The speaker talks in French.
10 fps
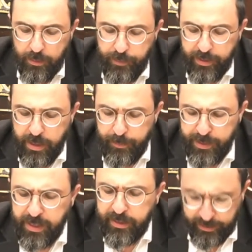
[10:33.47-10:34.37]
Vane
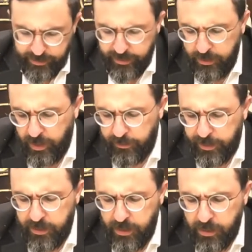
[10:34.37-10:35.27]

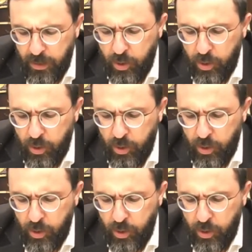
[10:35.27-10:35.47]
Nino